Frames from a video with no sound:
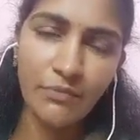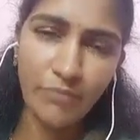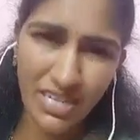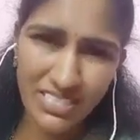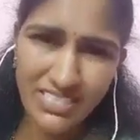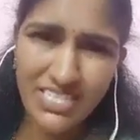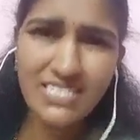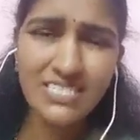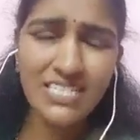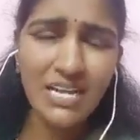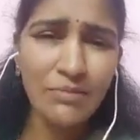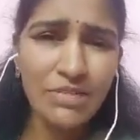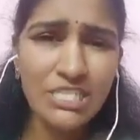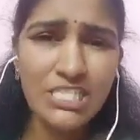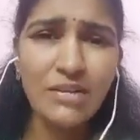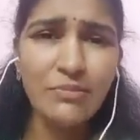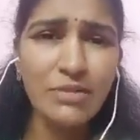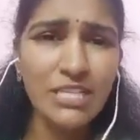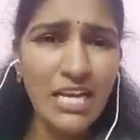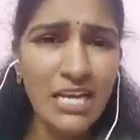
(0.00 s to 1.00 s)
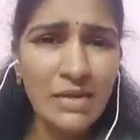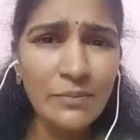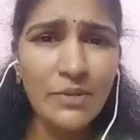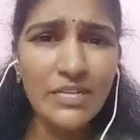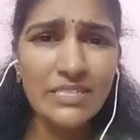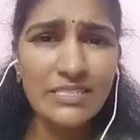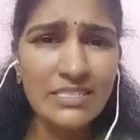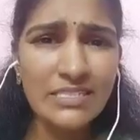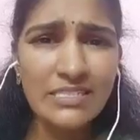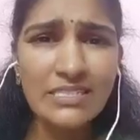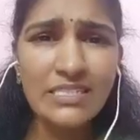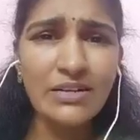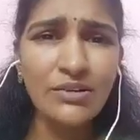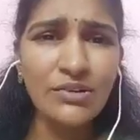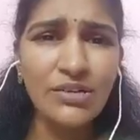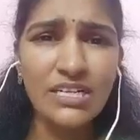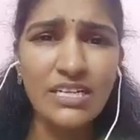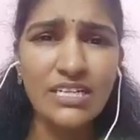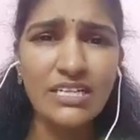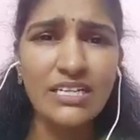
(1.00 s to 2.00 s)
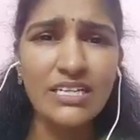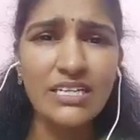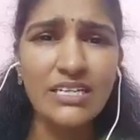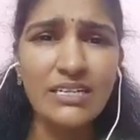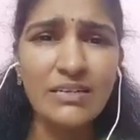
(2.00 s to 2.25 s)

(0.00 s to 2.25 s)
ప్రజా సమస్యల మీద ఆయన ప్రశ్నిస్తూ ఉంటే